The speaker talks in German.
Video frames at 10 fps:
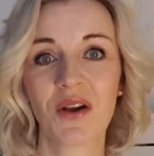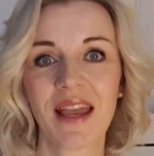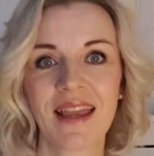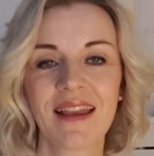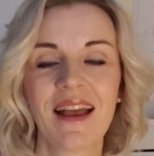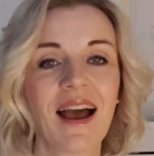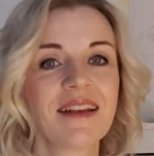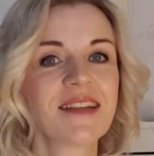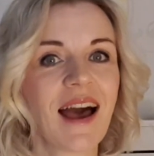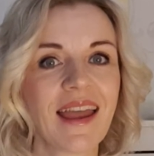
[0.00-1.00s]
Okay,
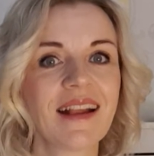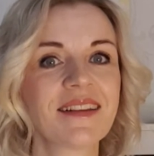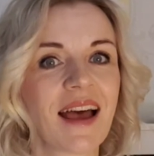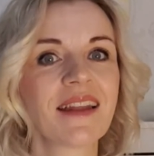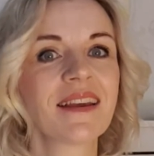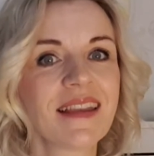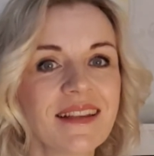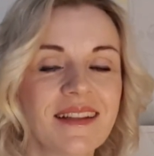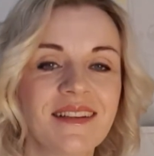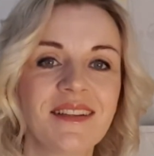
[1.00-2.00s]
ein Teil deiner
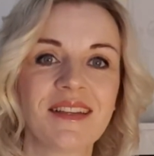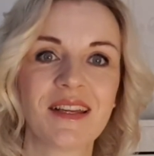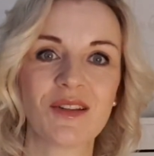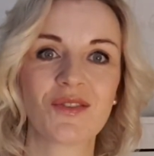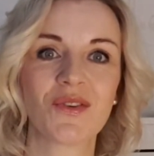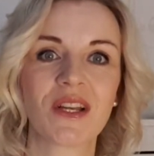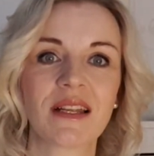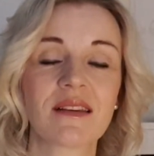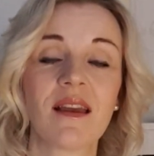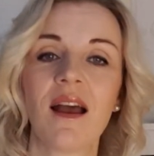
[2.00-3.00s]
Identität ist
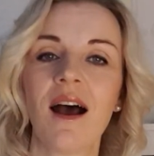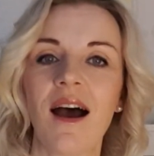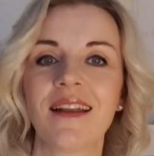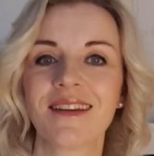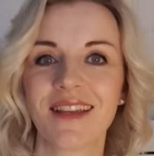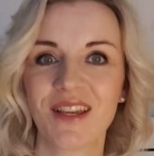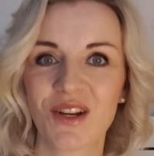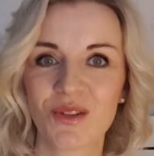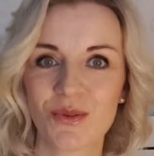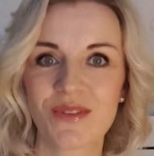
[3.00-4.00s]
wirklich ein
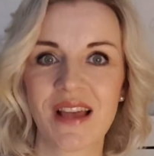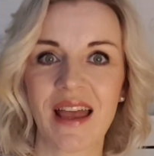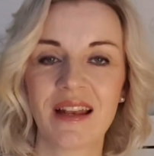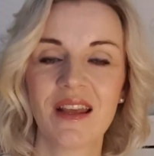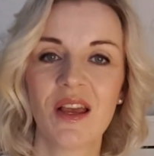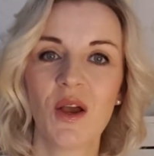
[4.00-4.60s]
Krieger zu sein.